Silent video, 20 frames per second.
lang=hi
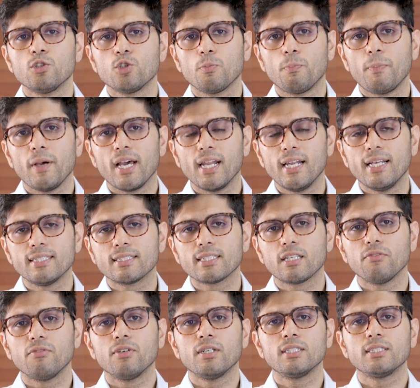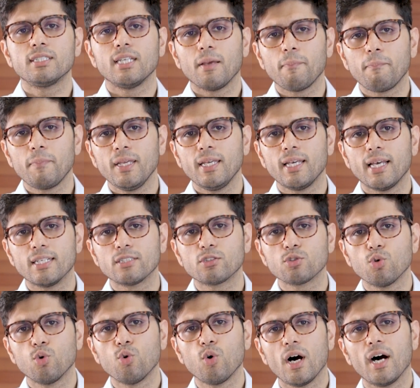जो पहले इसके वर्ड्स हैं पी
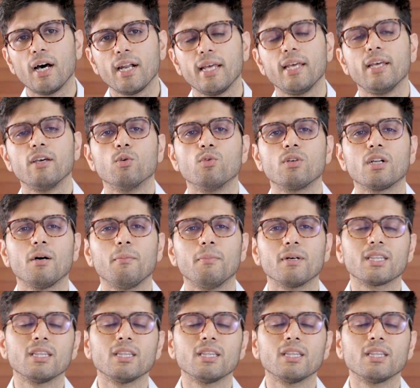एस ओ आर ए उनका